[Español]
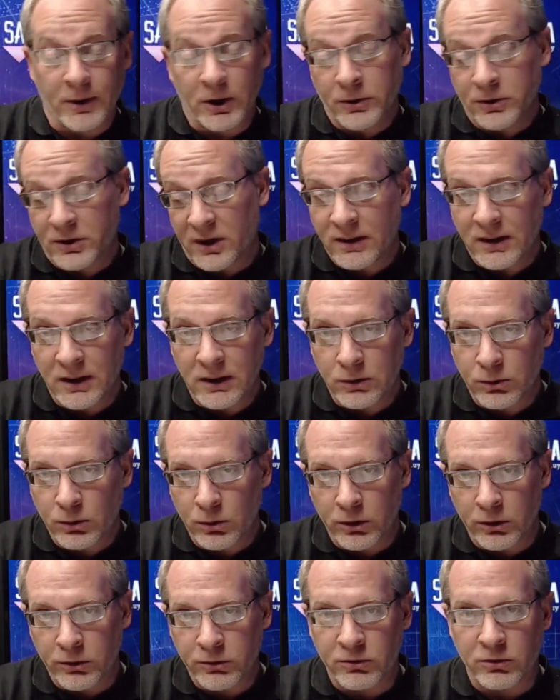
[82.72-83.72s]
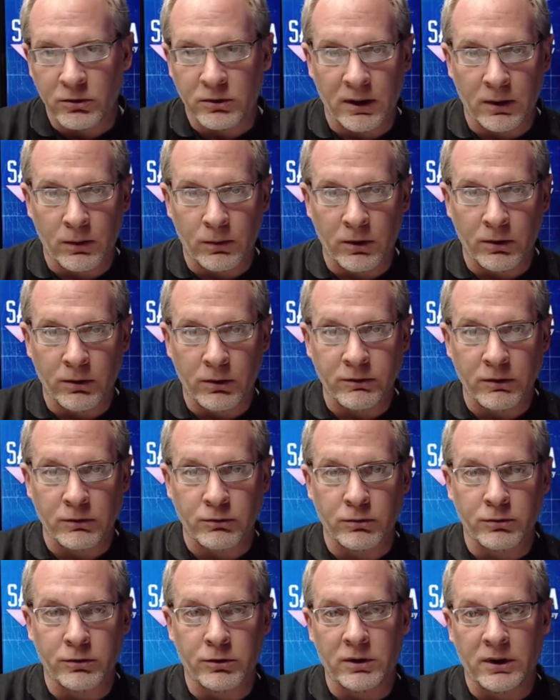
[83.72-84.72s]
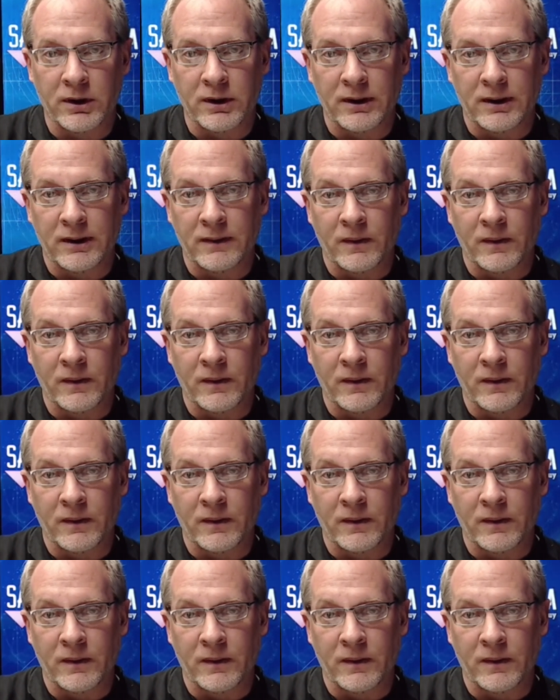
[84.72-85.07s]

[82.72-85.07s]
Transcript: por lo menos tres títulos de algunos de los asuntos que